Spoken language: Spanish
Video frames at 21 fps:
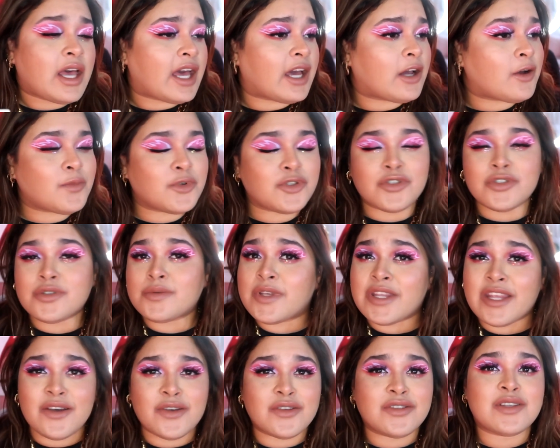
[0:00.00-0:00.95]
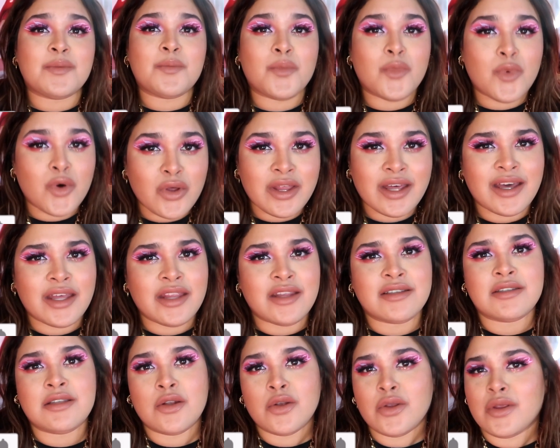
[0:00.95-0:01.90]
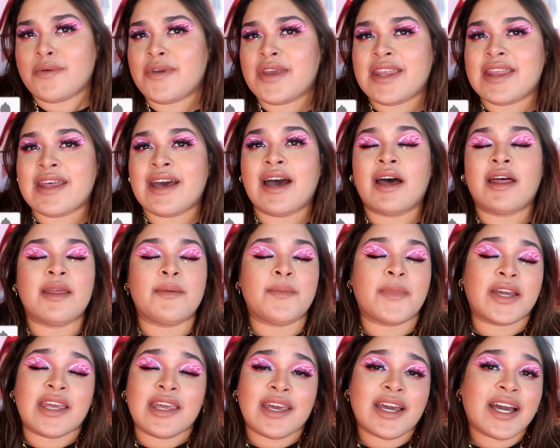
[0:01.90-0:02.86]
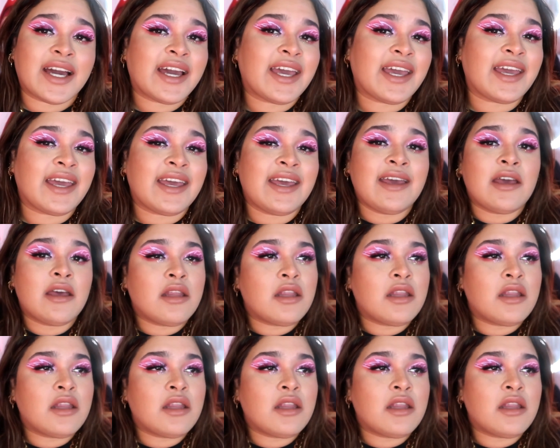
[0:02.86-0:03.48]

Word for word: Hago muchos videos de moda, de estilo de vida, de maquillaje,